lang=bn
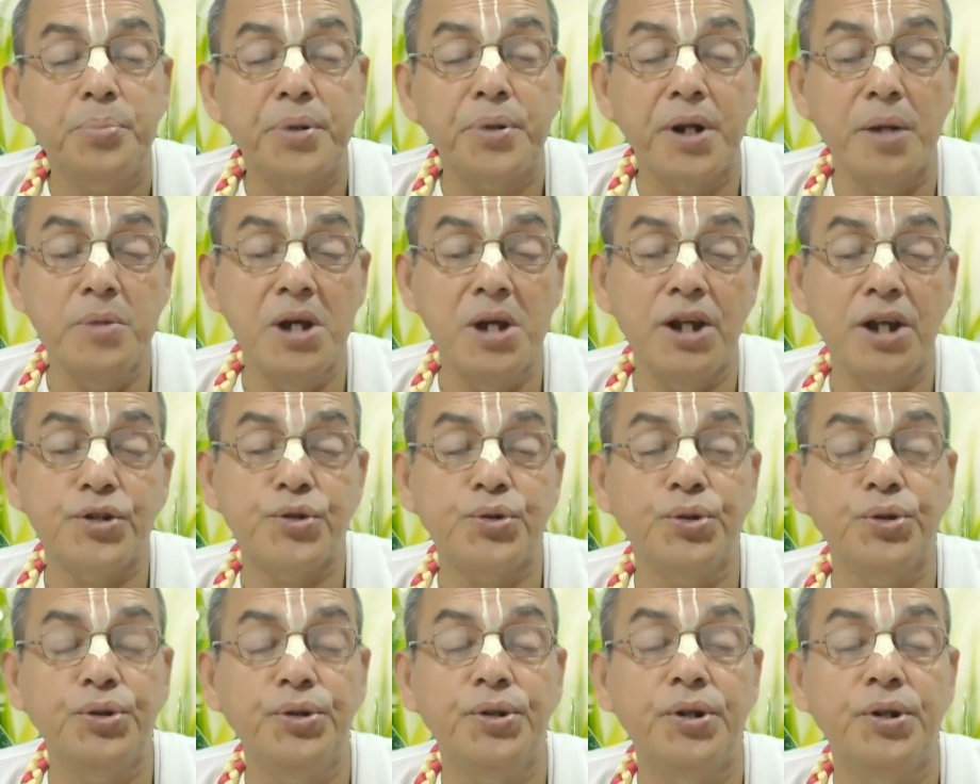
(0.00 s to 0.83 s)
প্রেমের
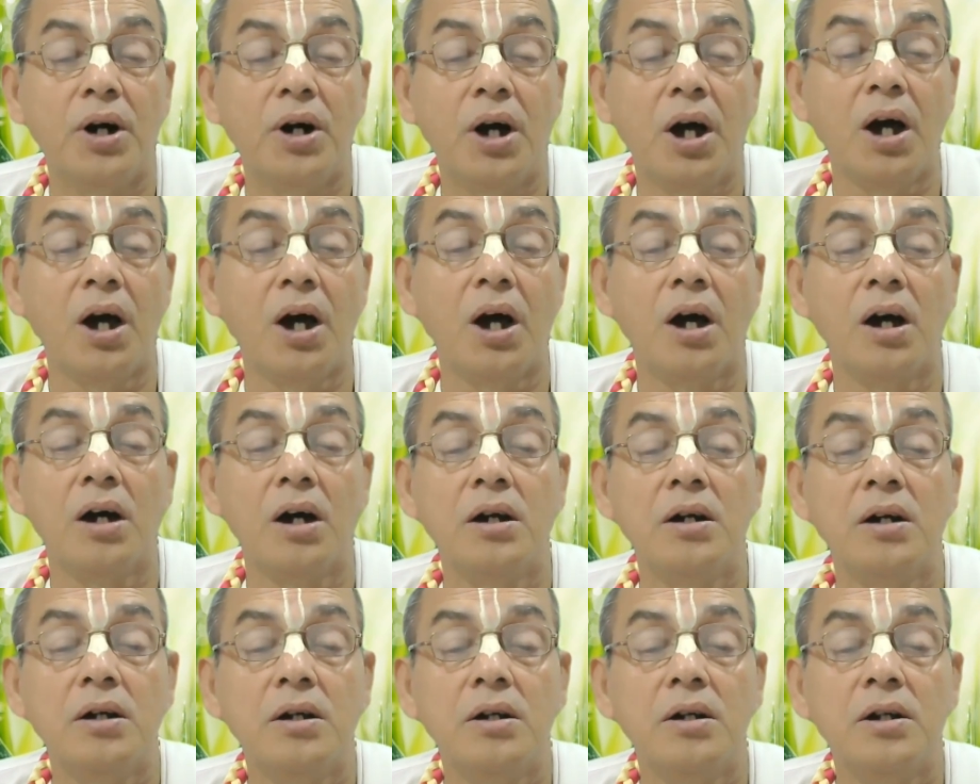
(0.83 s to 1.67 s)
যুদ্ধ হ্যাঁ
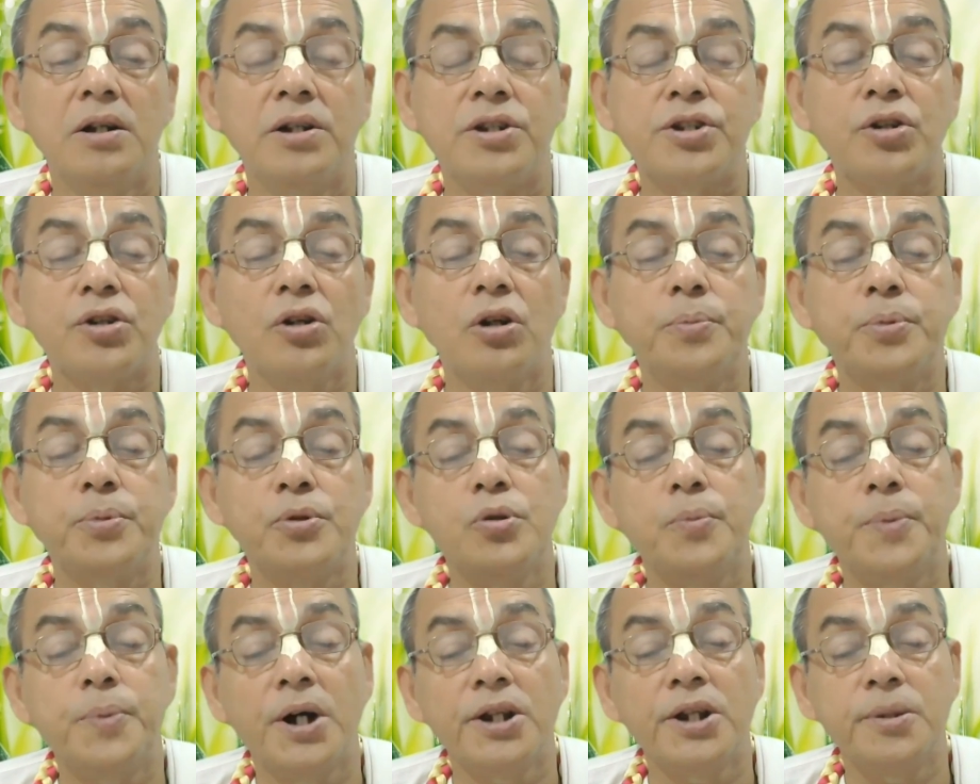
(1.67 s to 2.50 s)

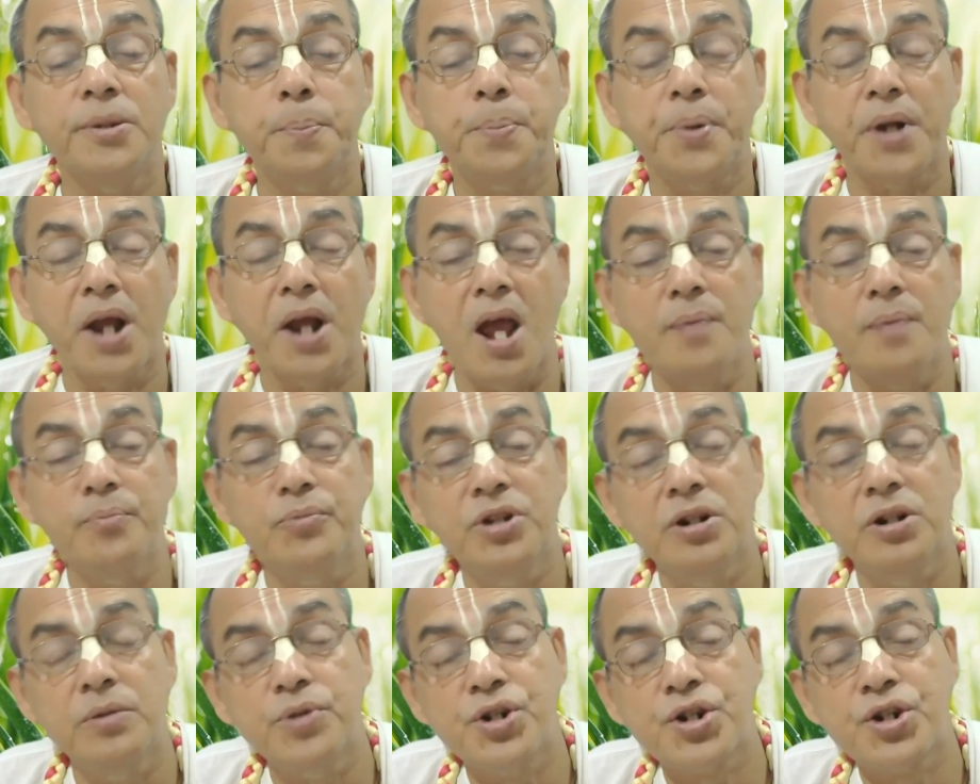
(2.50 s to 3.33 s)
শিলপ্রভুপাত প্রেম
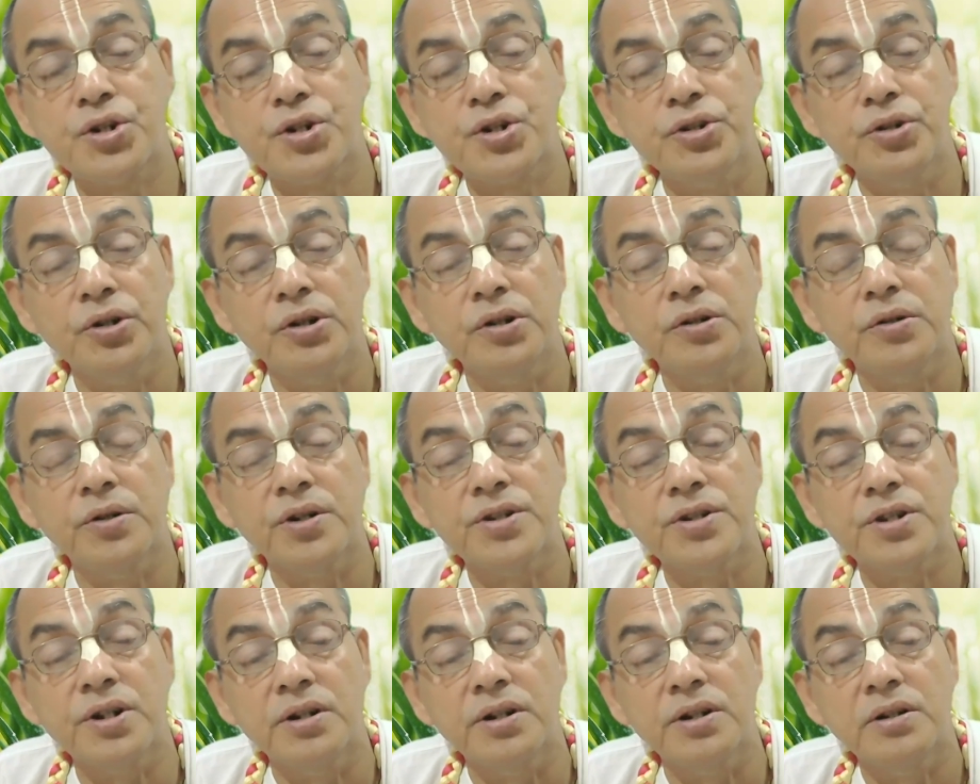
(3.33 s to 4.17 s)
দিয়ে বিশ্বজয়
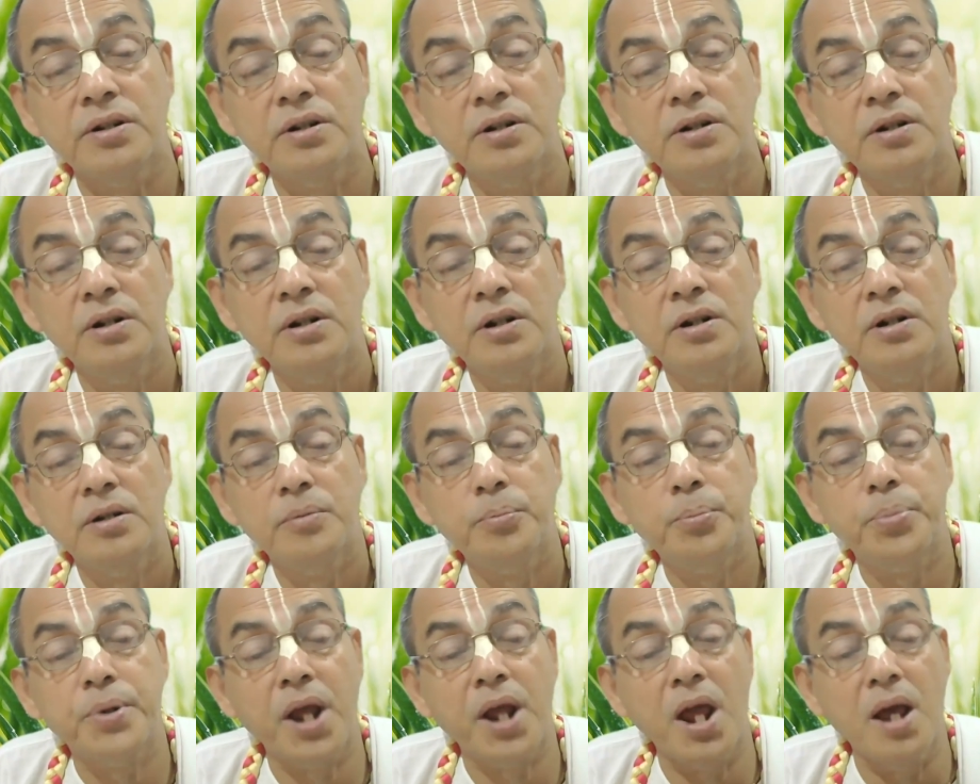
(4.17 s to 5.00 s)
করেছে
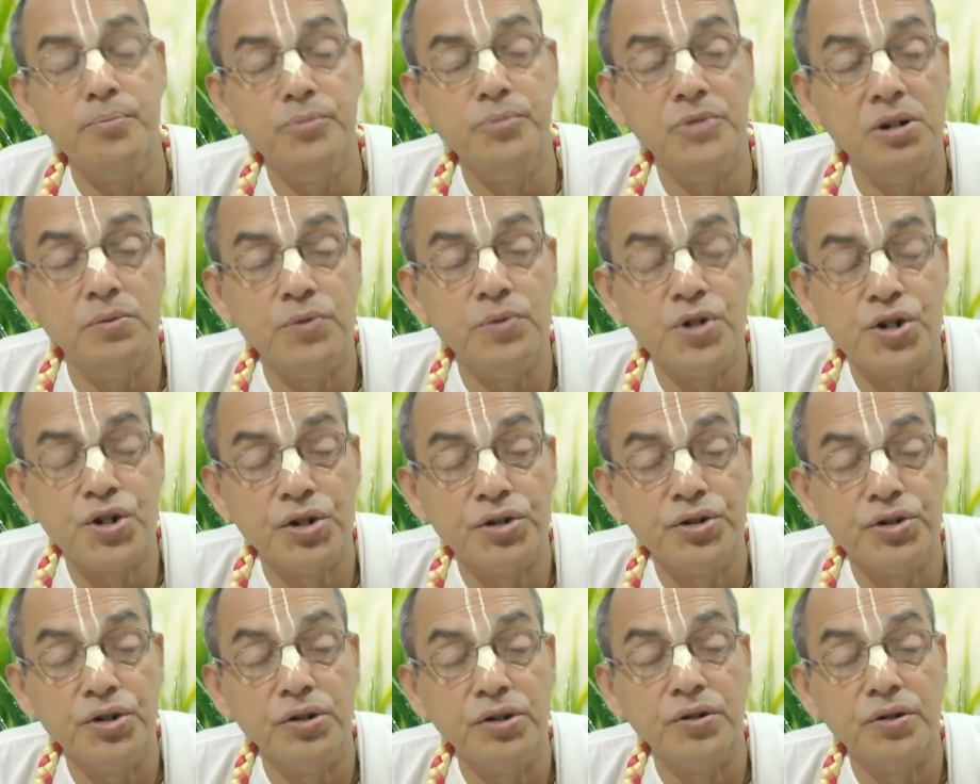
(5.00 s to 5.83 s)
প্রেম দিয়ে
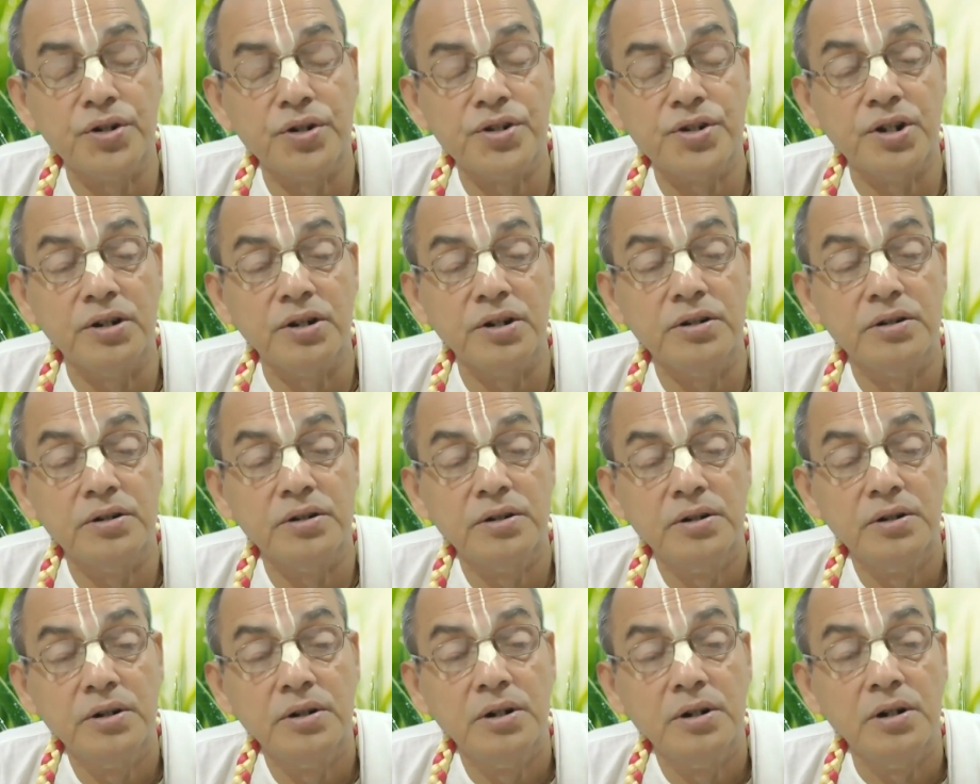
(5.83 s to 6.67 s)
বিশ্বজয় করেছেন
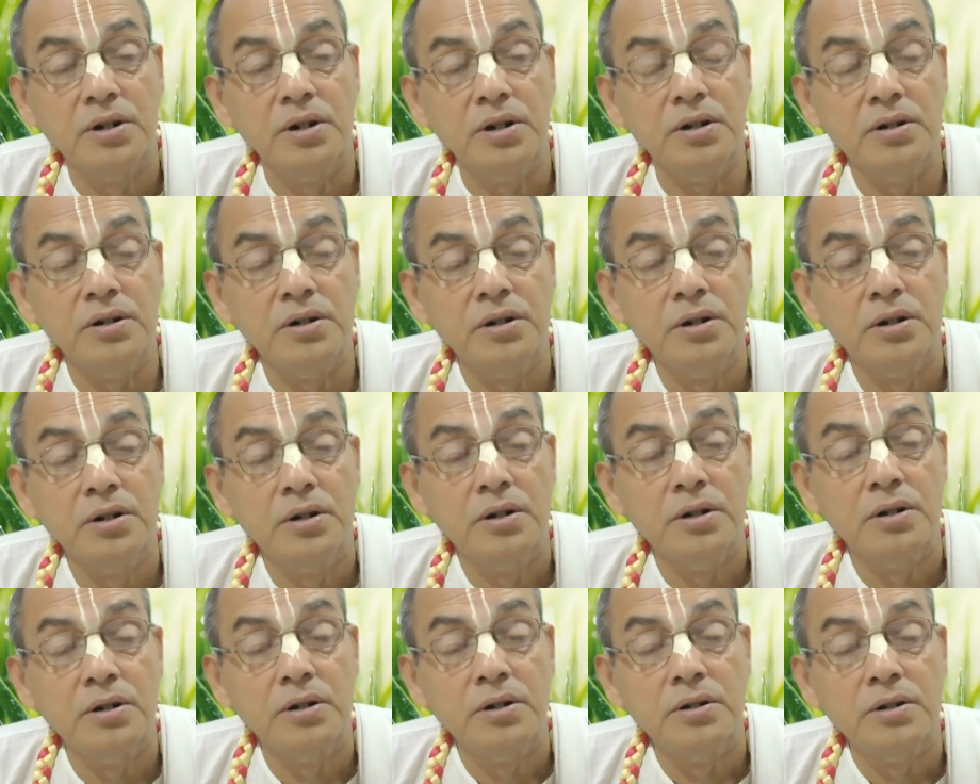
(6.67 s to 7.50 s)
হ্যাঁ?
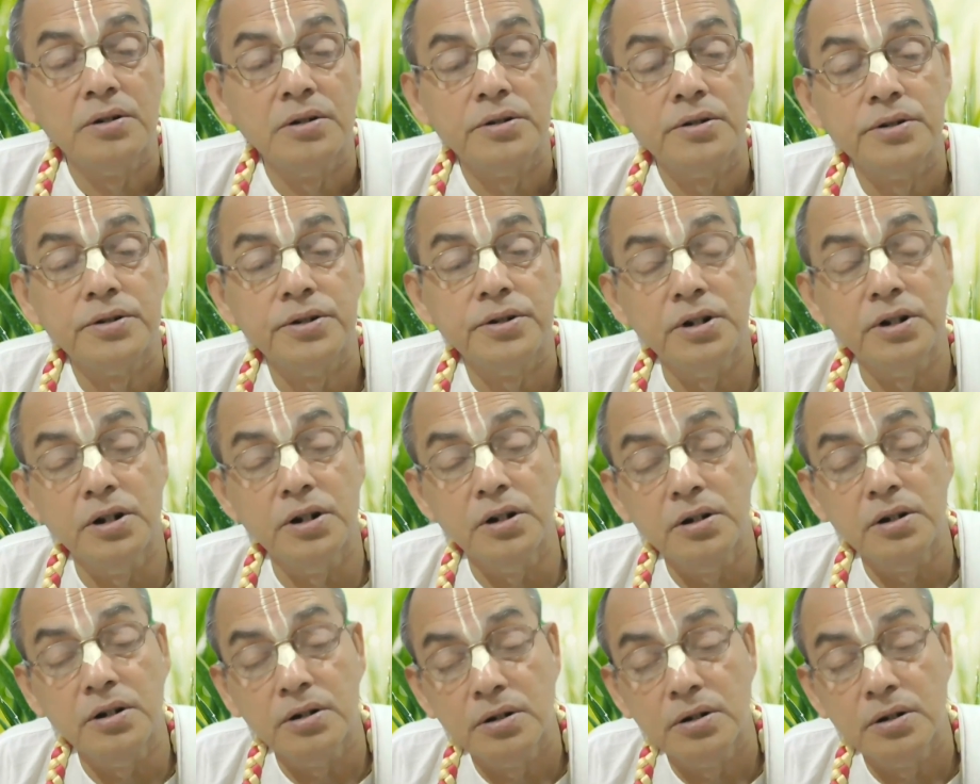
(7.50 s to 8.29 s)
তিনি